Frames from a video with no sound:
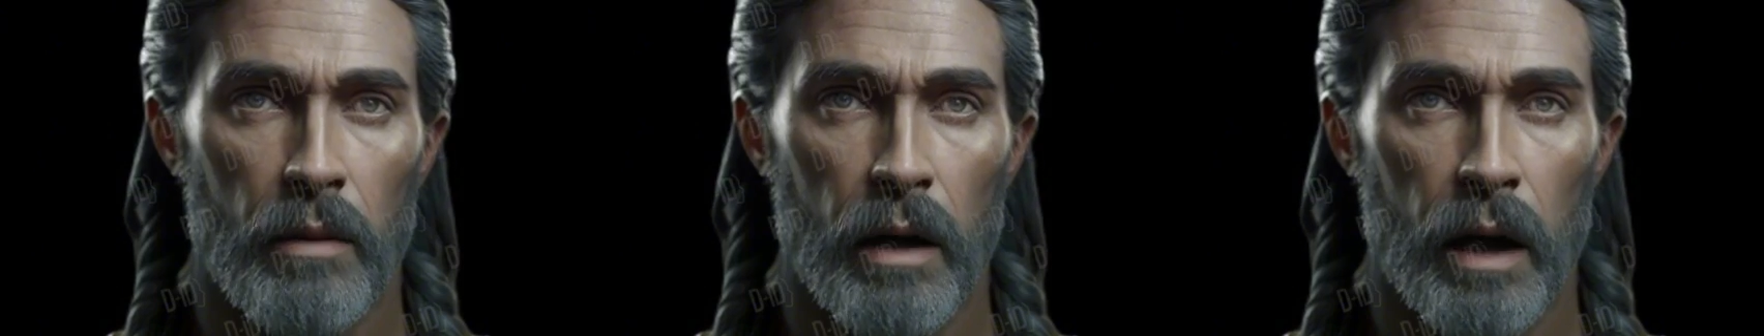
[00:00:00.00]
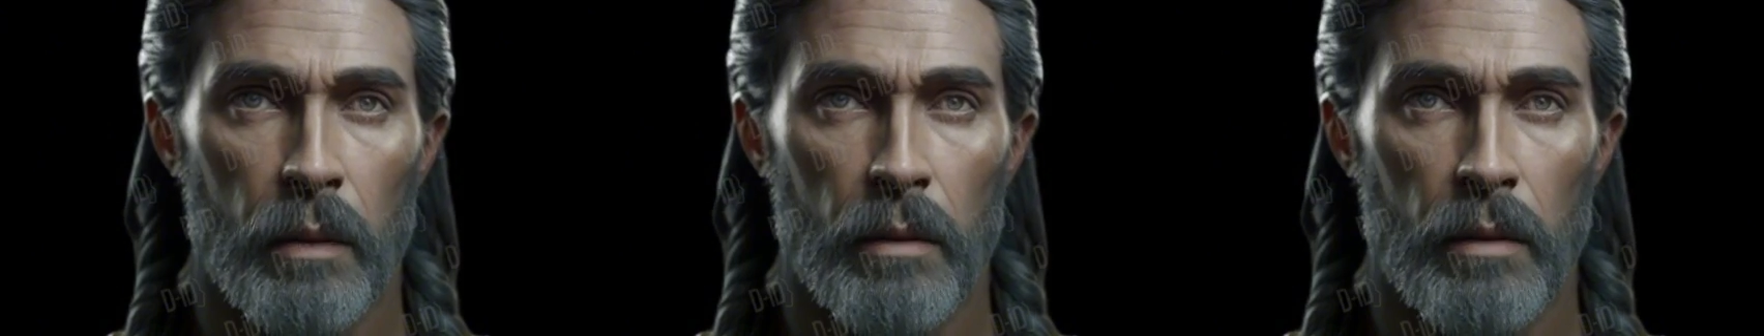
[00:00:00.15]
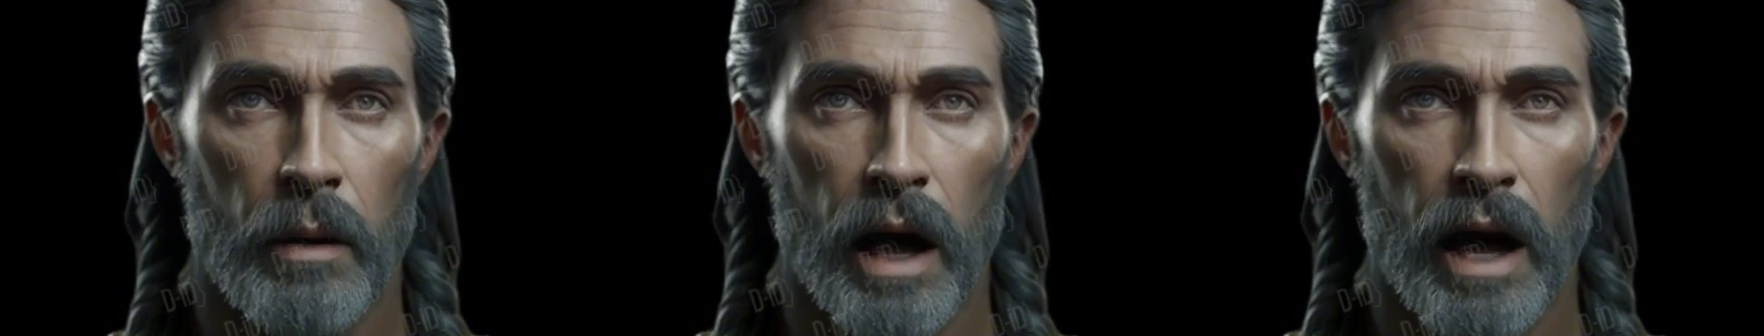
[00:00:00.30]

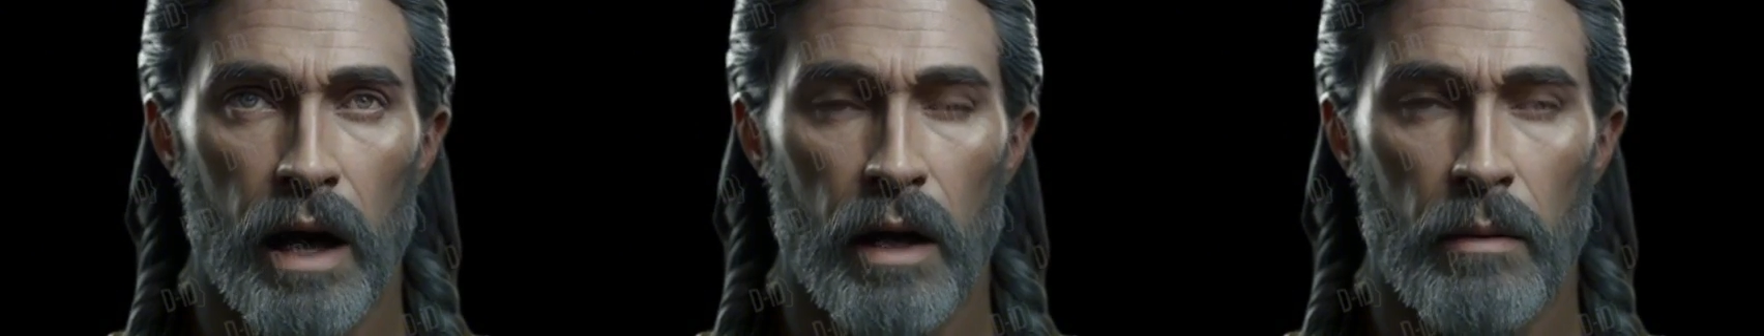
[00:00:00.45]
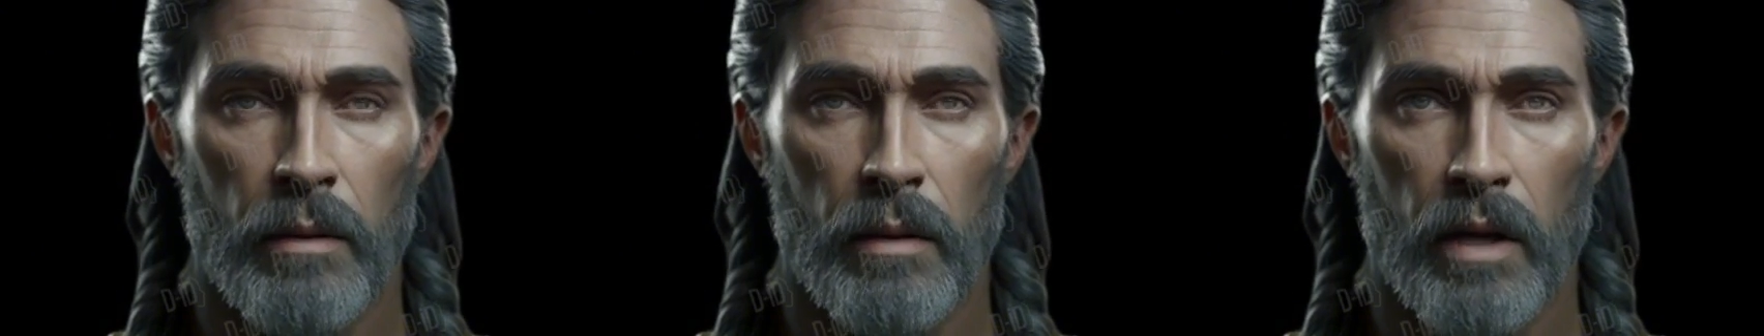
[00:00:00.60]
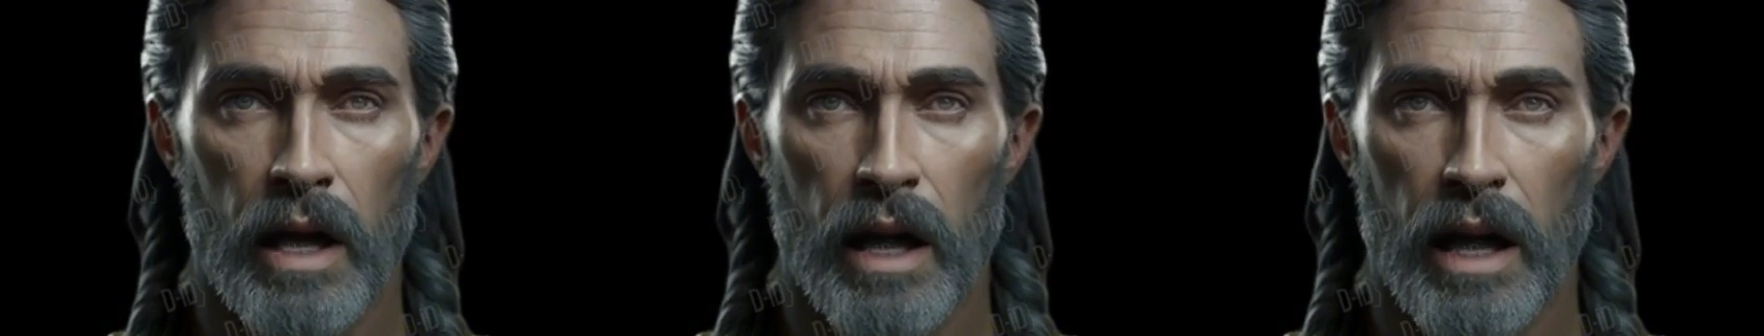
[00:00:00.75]
mi
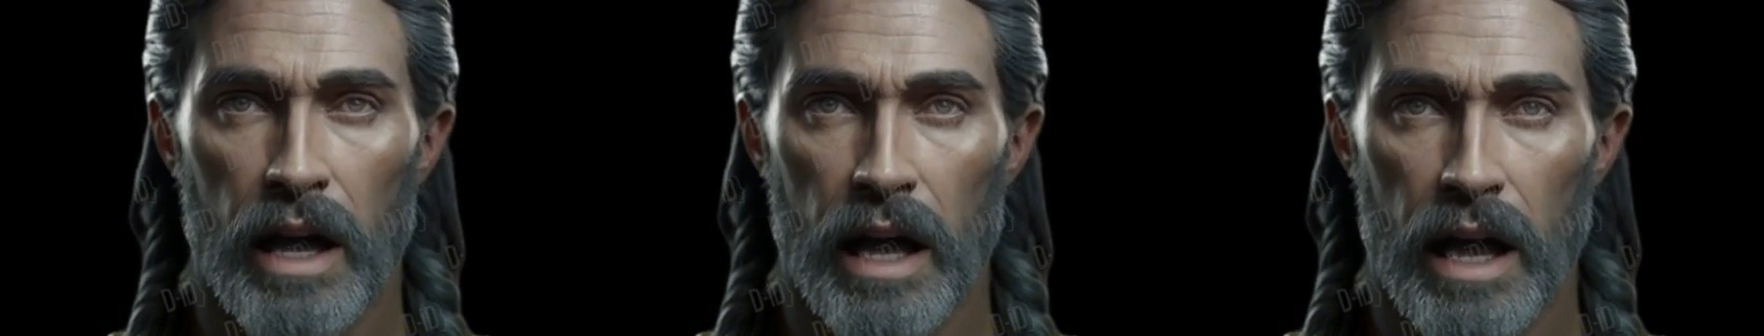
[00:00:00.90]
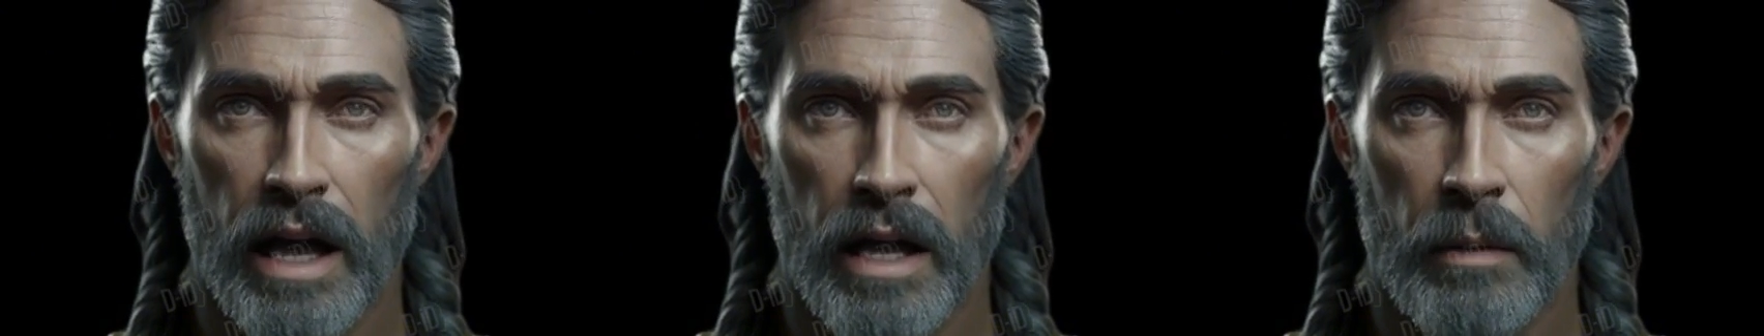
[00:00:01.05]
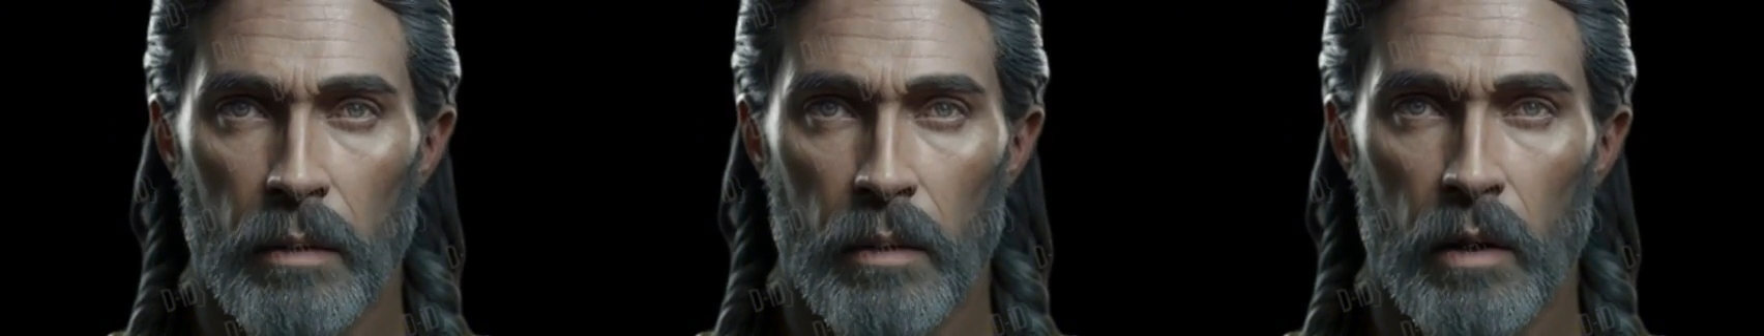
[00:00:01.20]

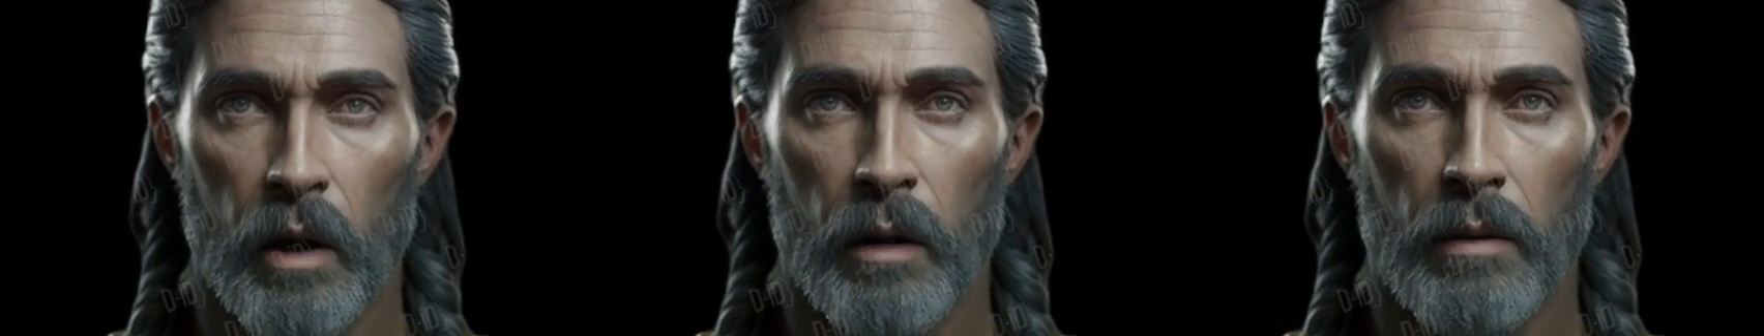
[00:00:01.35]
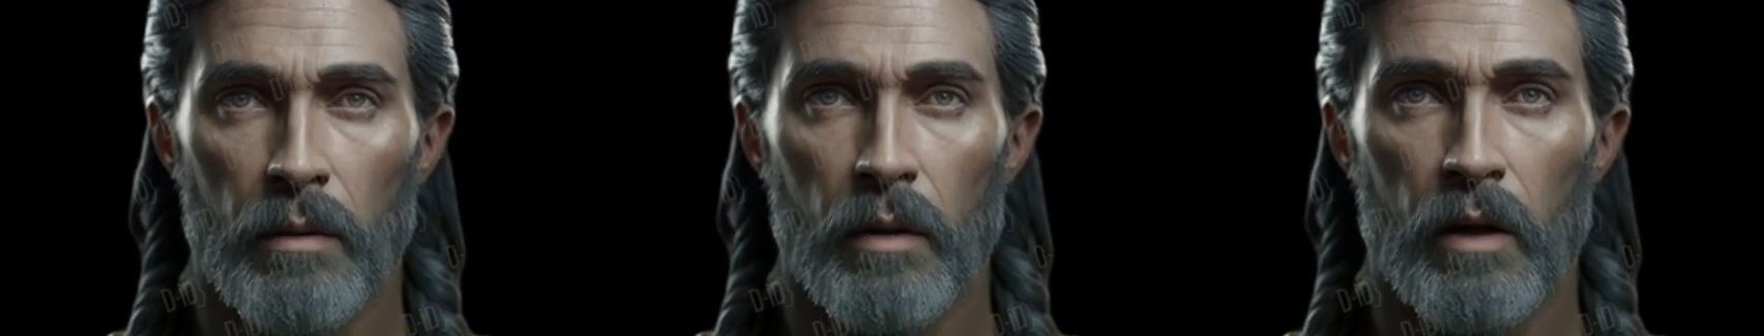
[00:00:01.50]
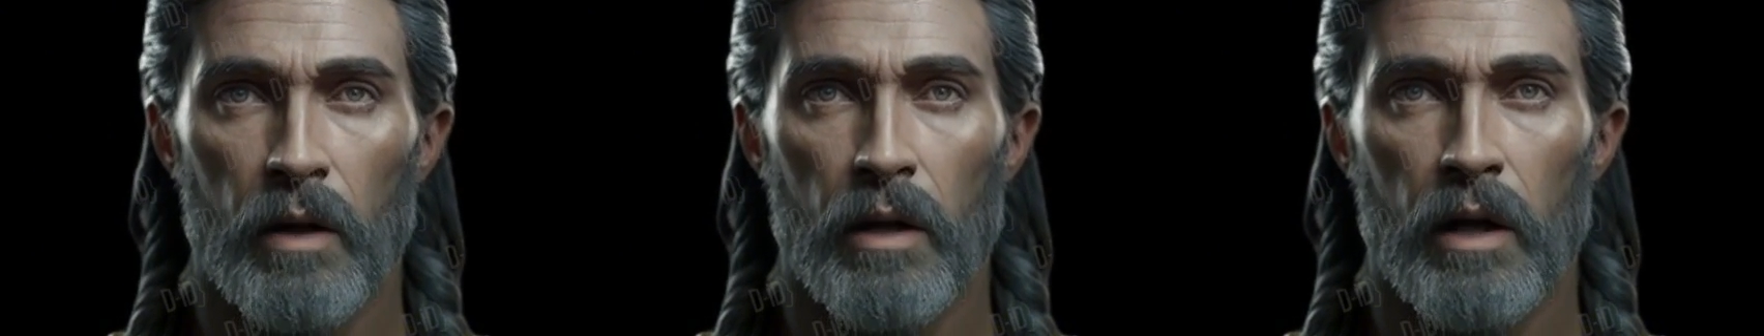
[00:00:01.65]
apparve e mi
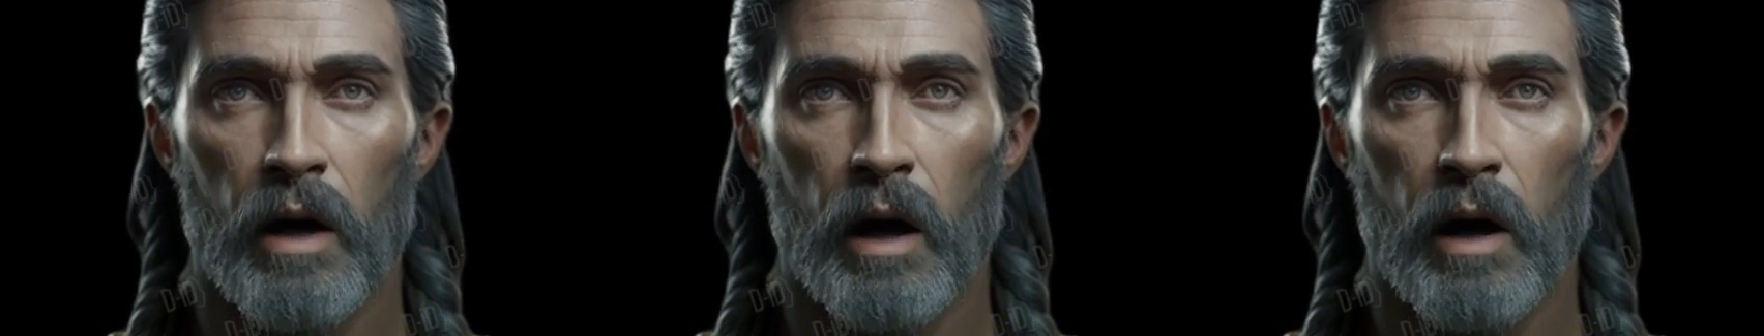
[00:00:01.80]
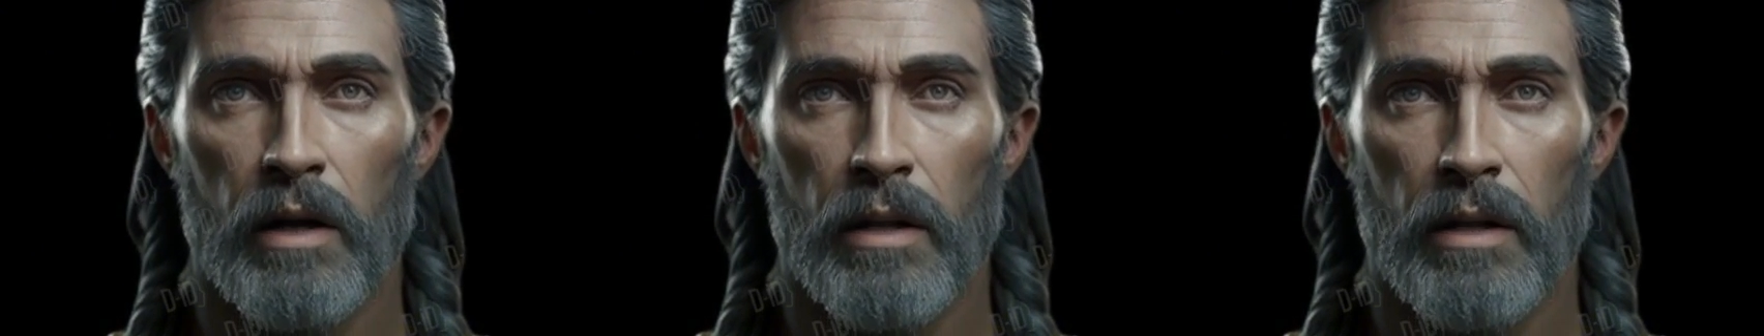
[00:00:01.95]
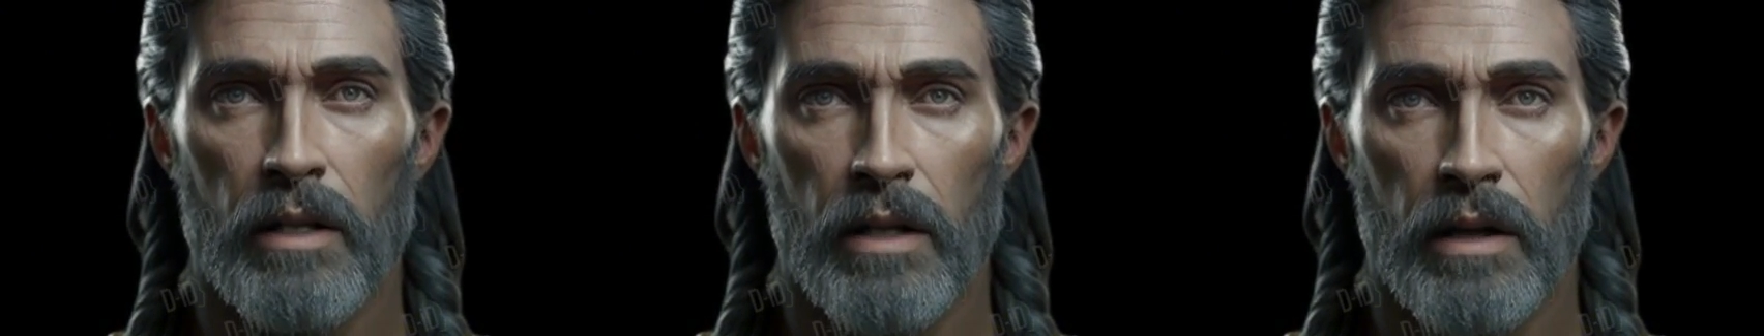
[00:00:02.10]

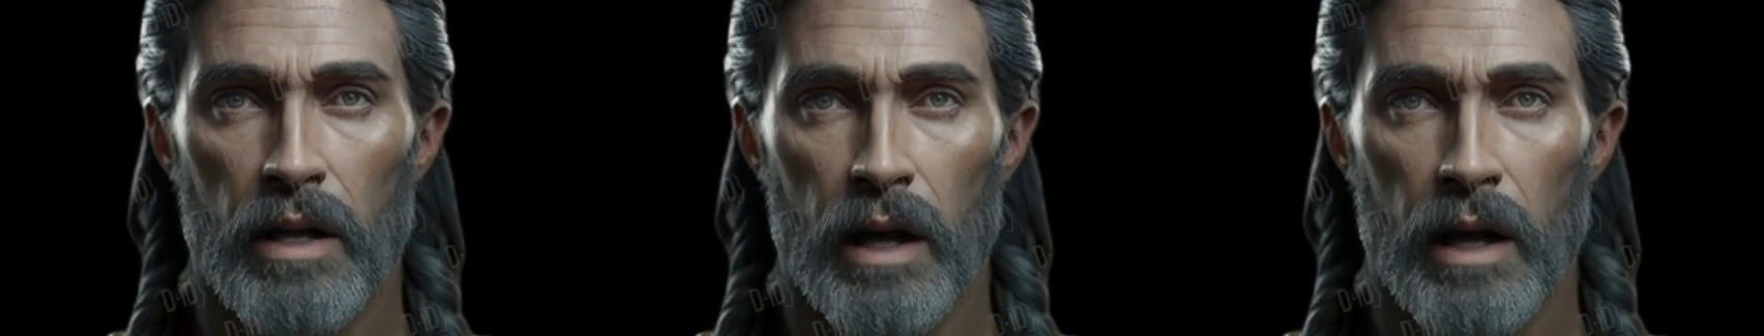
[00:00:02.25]
confortò,